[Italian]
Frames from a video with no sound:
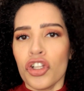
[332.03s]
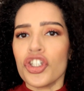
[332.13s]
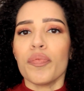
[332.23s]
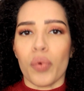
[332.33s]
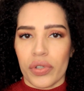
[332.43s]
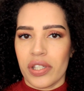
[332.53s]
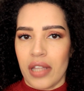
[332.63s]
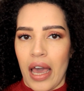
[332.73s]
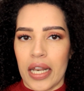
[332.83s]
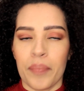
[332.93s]
ci può
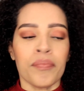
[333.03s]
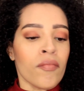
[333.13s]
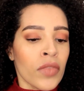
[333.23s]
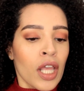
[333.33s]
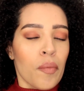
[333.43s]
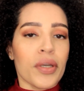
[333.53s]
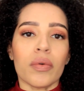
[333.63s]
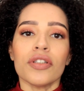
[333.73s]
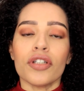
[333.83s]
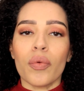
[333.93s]
stare. Per
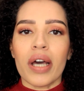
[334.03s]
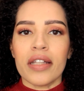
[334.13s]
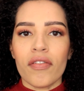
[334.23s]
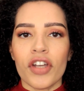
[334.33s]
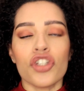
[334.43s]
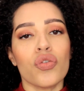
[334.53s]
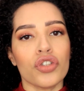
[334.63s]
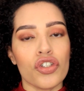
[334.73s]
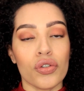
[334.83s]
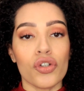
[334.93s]
quanto riguarda invece un
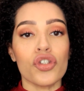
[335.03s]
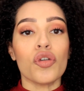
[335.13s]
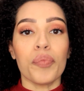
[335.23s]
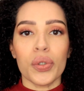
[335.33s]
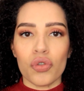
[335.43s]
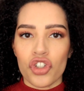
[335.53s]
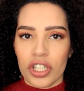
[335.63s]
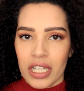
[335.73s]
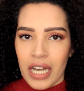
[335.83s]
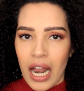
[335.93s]
discorso più
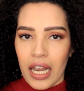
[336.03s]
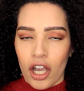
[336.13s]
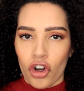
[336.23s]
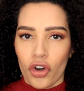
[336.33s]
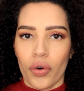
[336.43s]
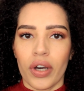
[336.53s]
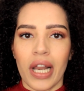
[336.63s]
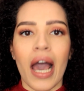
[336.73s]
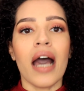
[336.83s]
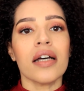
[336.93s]
generale
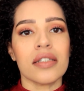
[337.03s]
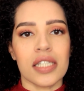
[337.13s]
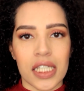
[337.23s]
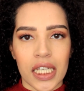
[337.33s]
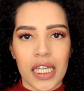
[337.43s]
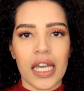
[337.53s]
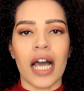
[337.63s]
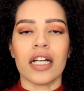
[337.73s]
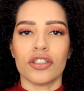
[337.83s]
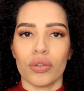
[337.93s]
ancora, sì,
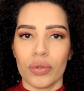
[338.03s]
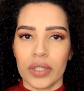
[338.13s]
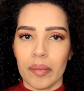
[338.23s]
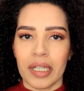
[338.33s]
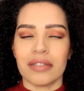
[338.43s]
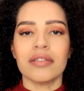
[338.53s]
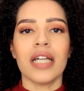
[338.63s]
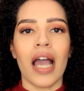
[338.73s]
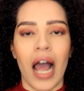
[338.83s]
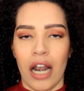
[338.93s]

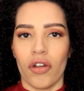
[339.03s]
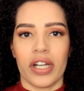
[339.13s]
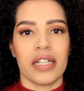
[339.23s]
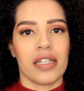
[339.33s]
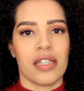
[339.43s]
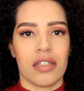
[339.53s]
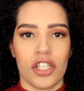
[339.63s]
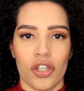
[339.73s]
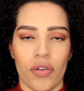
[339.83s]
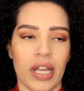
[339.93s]
assolutamente
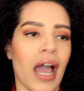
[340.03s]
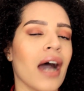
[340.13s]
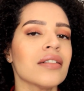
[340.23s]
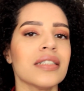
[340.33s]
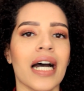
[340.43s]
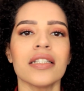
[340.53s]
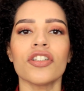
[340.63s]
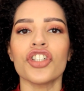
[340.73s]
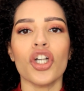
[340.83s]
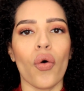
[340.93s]
all'organizzazione.
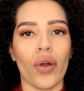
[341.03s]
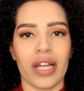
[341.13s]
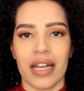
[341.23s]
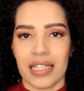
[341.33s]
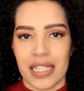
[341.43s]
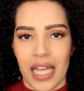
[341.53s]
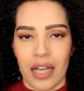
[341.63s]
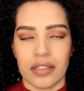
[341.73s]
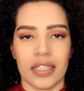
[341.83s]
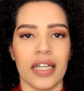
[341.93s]
Andateci
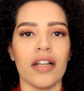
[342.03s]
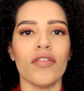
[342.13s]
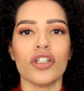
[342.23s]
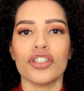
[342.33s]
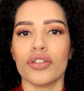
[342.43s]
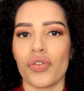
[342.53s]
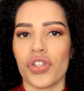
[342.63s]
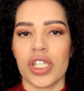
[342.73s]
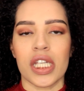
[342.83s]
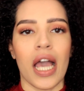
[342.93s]
organizzati, che il vostro
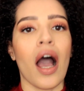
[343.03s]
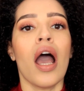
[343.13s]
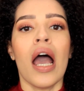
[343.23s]
sia